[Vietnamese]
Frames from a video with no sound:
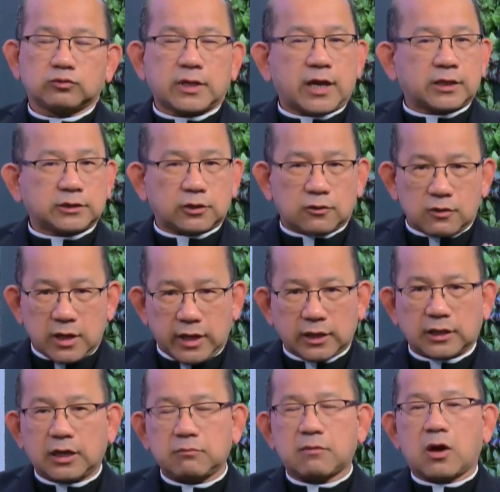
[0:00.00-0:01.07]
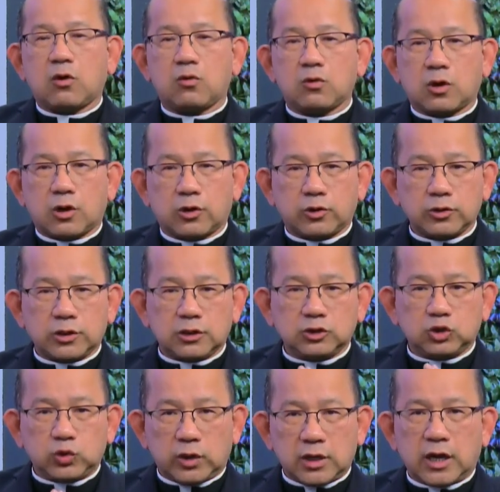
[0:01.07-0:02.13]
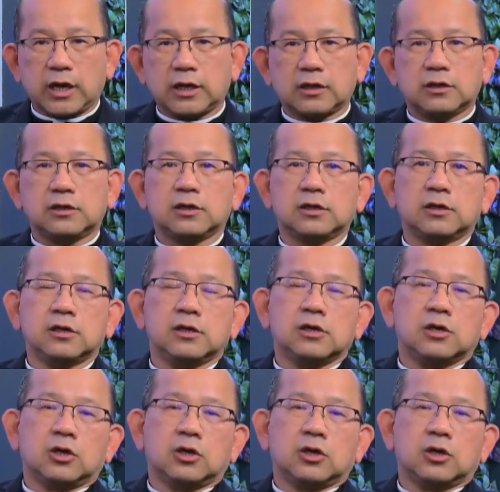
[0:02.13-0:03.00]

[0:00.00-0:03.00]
chúng ta sẽ có ngày thanh mẫu có những chuyến hành hương